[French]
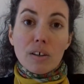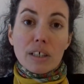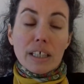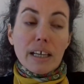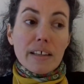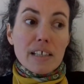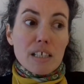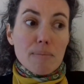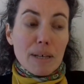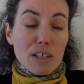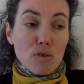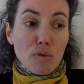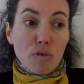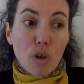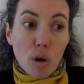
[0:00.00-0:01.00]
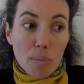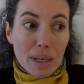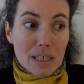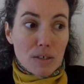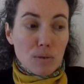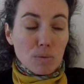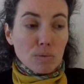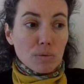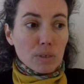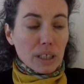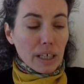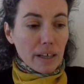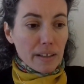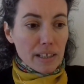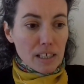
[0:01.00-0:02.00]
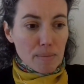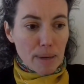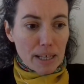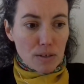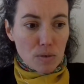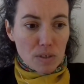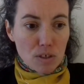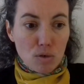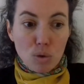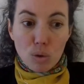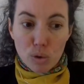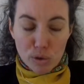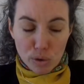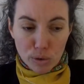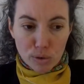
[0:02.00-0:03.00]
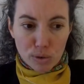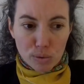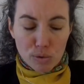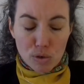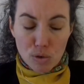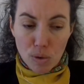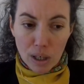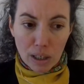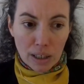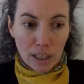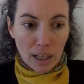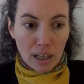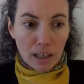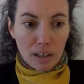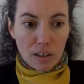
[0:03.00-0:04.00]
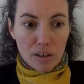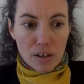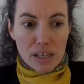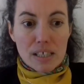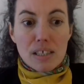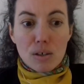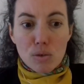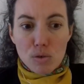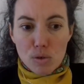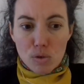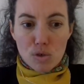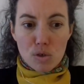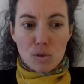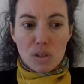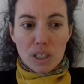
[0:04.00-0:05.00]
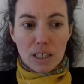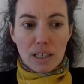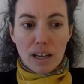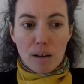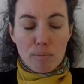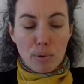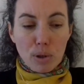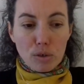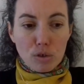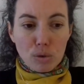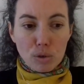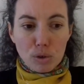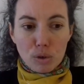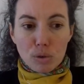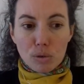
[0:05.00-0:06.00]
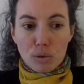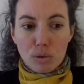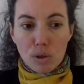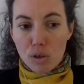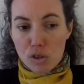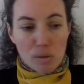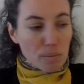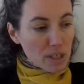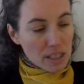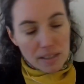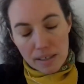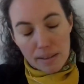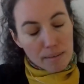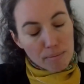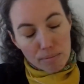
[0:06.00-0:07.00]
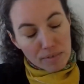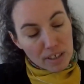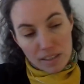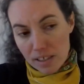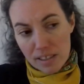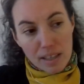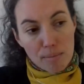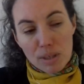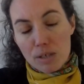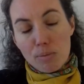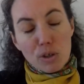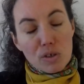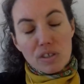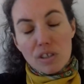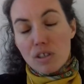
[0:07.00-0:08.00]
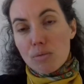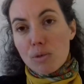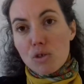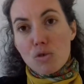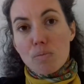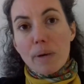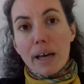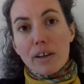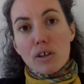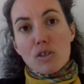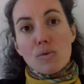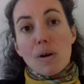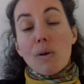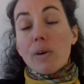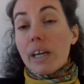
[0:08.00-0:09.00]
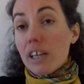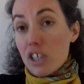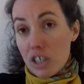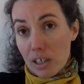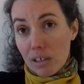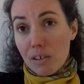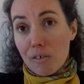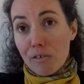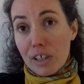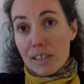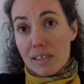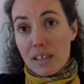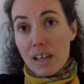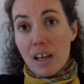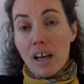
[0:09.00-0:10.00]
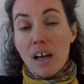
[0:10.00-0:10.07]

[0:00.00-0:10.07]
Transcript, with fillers: qui est un espace de formation, qui est un espace aussi de construction de soi, euh, et c'est en ce sens qu'il est important que l'ensemble des, établissements d'enseignement supérieur soient engagés, en fait,